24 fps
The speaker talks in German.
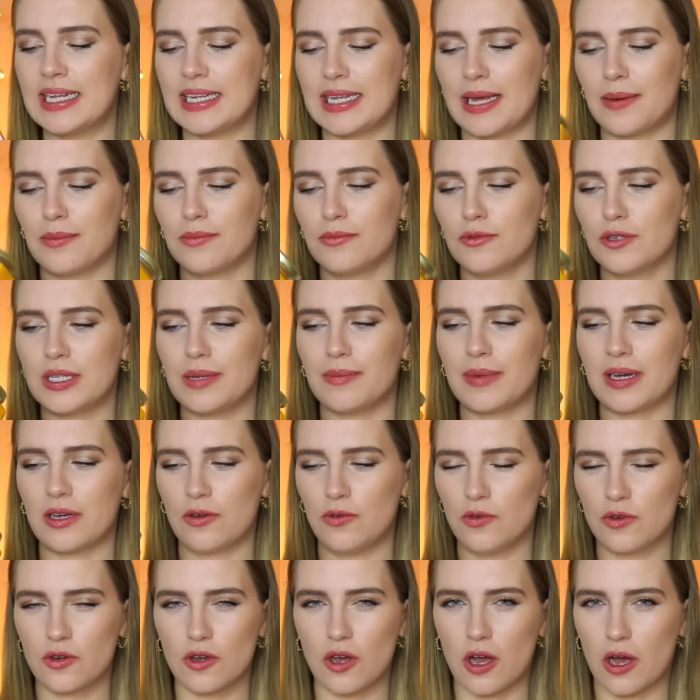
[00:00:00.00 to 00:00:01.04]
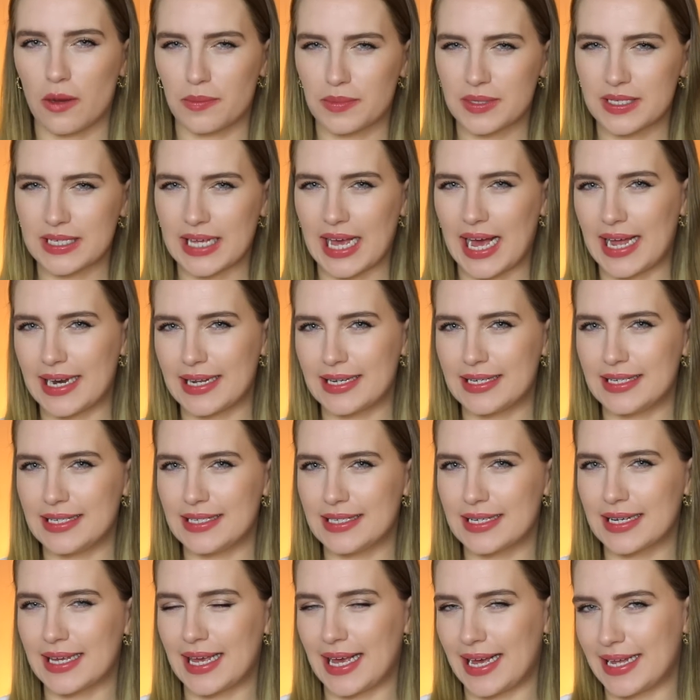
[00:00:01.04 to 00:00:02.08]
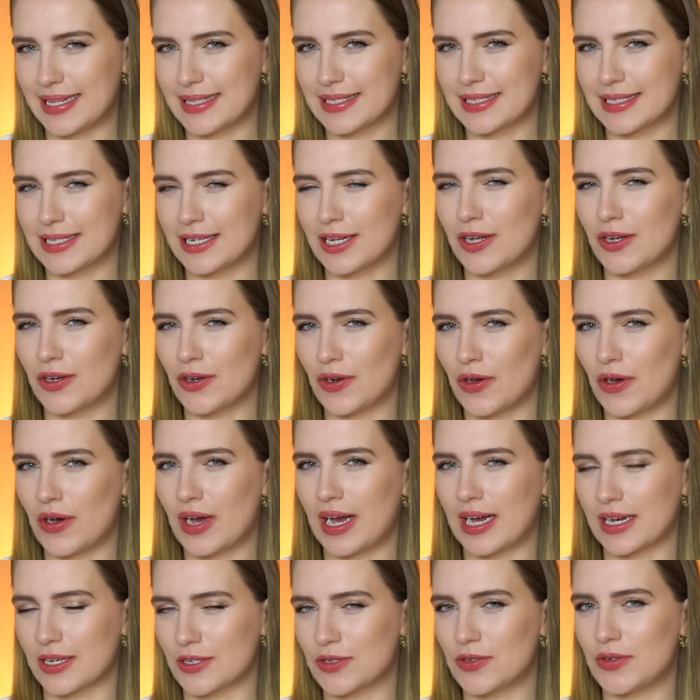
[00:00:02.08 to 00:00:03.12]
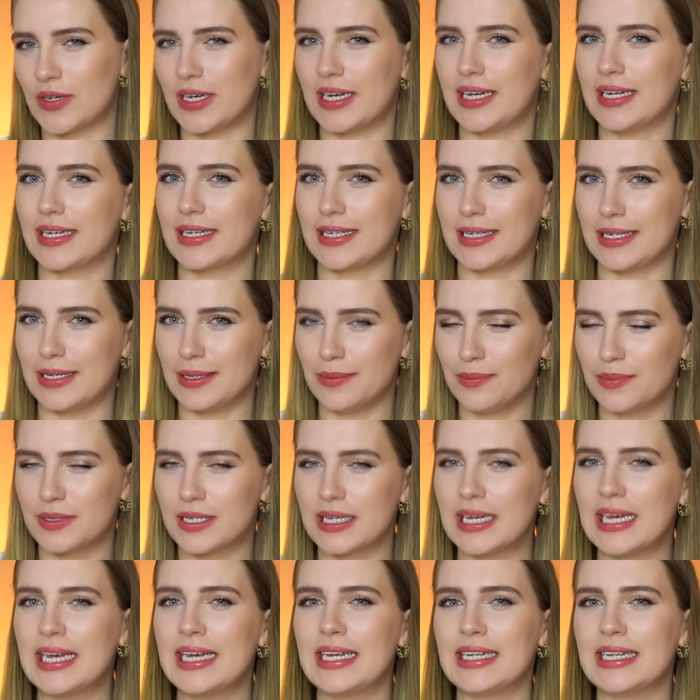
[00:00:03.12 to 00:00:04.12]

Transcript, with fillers: Da müsst ihr mal gucken, ob es gerade diese Kerzen noch aktuell gibt.